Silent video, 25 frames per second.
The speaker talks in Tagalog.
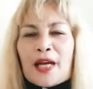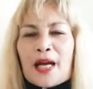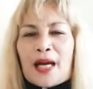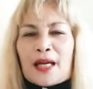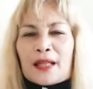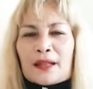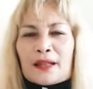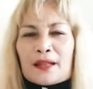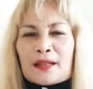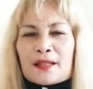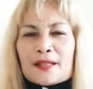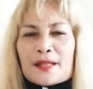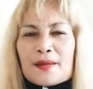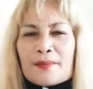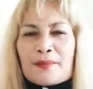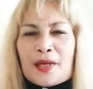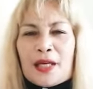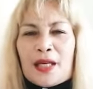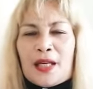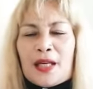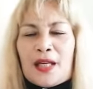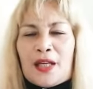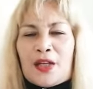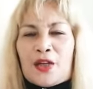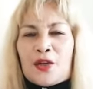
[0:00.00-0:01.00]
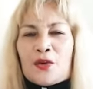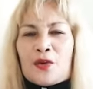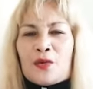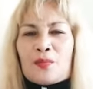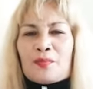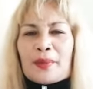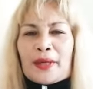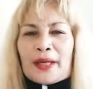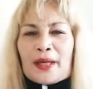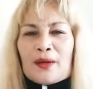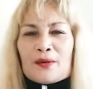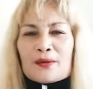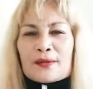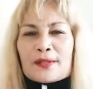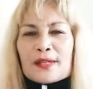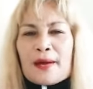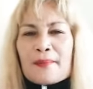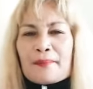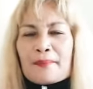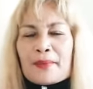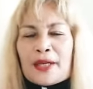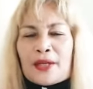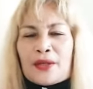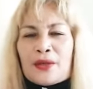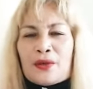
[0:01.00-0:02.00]
At sabihin nyo,
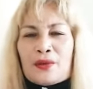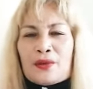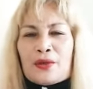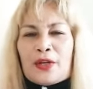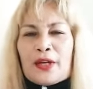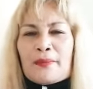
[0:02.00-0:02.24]
pakiusapan nyo,